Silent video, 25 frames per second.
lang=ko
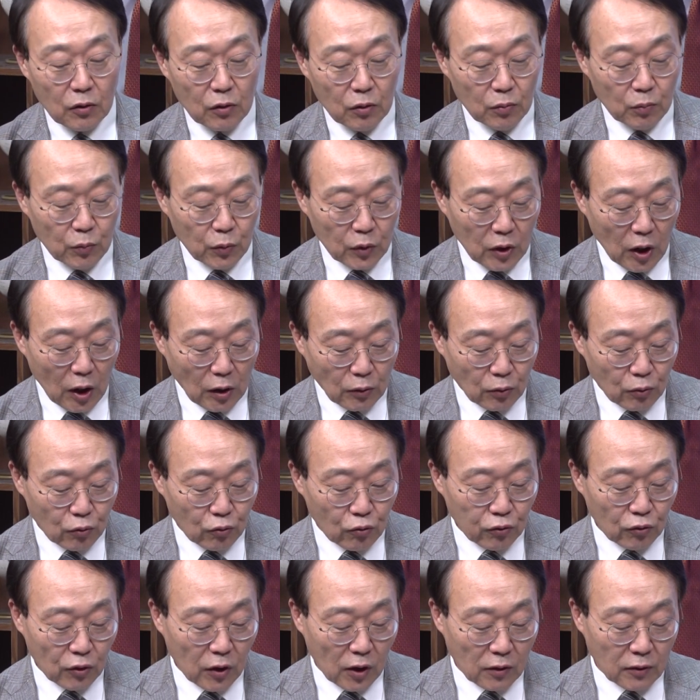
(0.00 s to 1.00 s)
그럼 뭐 대선
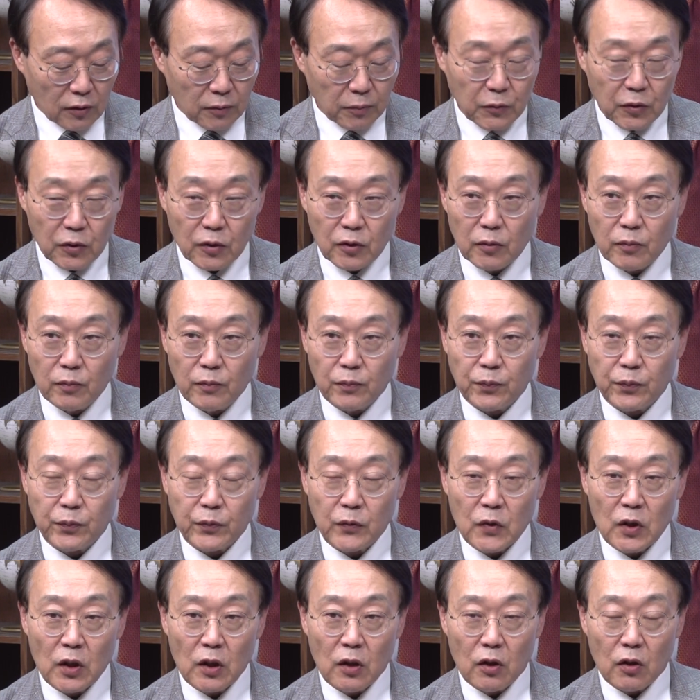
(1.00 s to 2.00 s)
충당금 지금
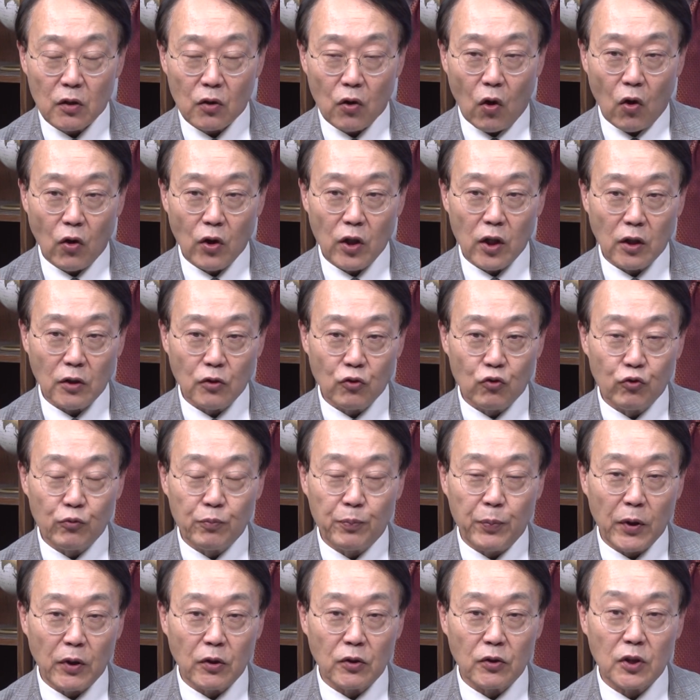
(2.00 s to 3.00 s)
거의 한
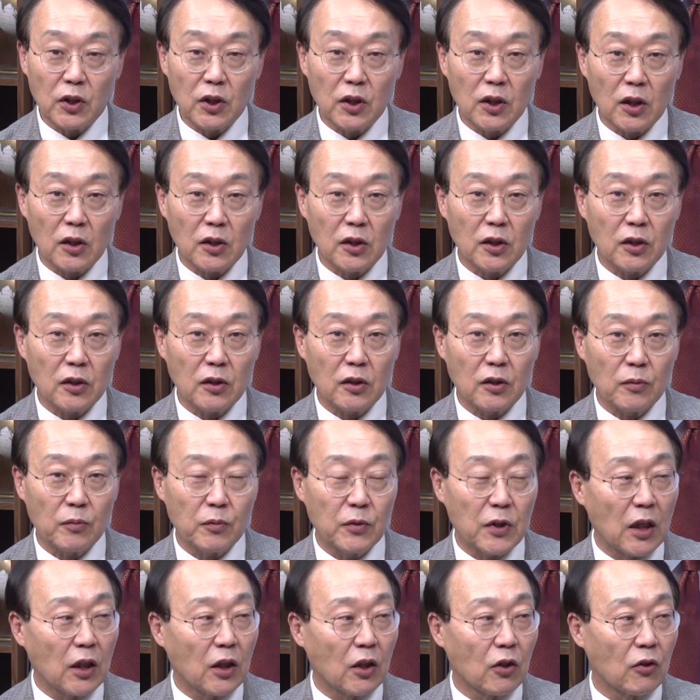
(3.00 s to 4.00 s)
600억 이상씩 지금
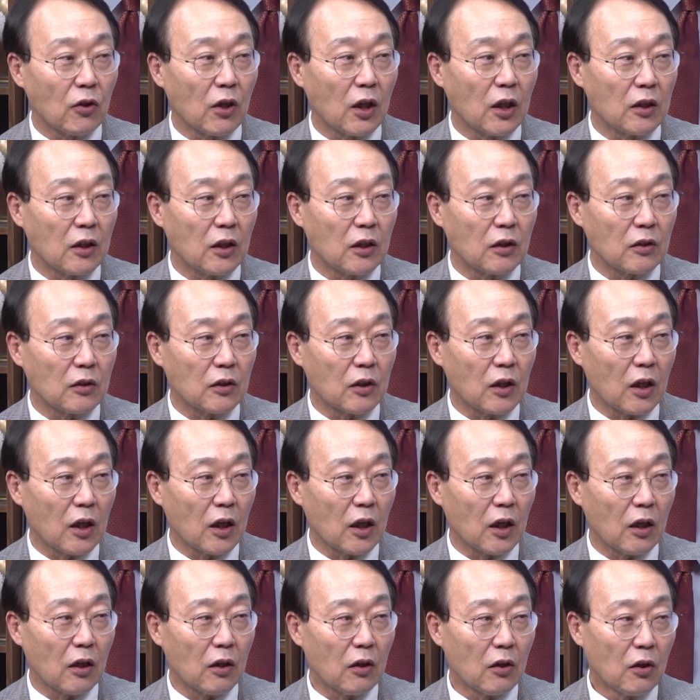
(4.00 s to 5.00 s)
쟁겨놔야 되는데
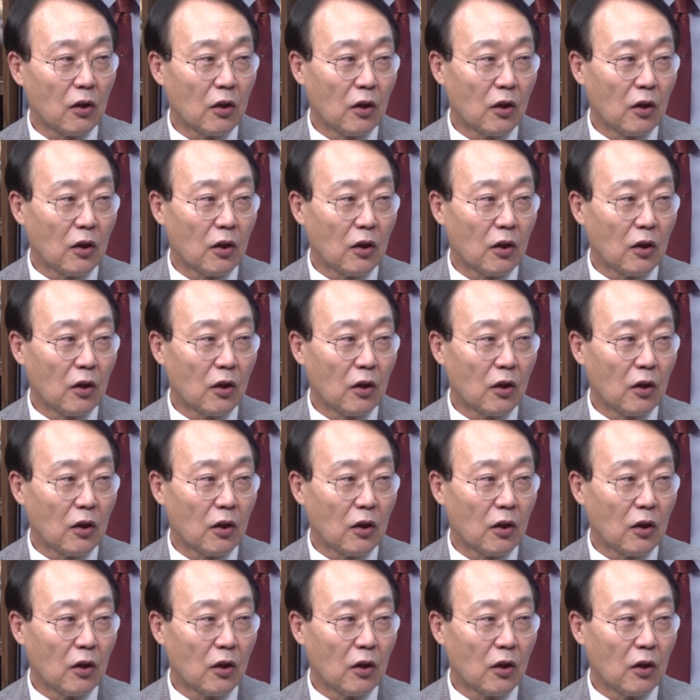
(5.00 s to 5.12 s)
네.